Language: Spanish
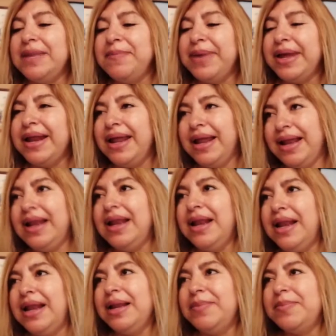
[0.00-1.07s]
eh, limpiar el
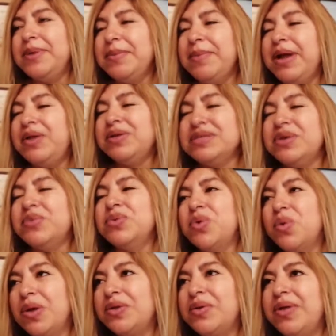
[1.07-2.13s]
primero y
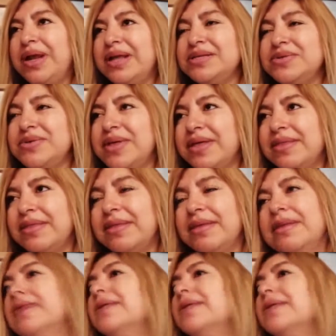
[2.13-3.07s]
segundo cuadro de la ciudad.